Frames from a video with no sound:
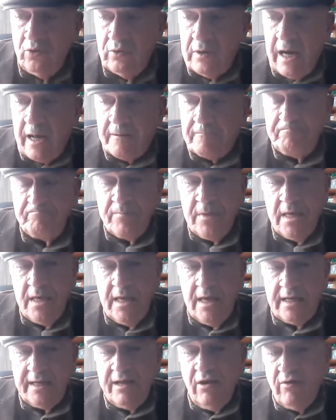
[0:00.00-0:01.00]
lugar,
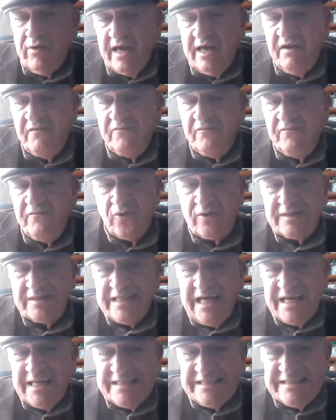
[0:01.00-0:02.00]
creo que hay que
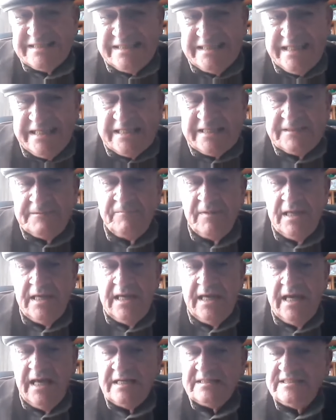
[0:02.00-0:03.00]
fortalecer
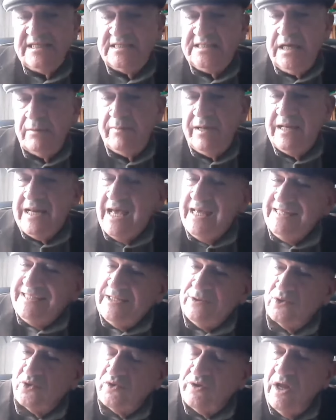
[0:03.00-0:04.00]
el sistema de las
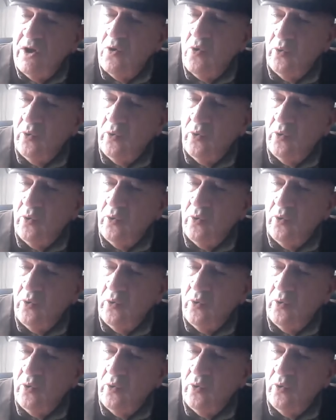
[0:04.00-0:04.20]
instituciones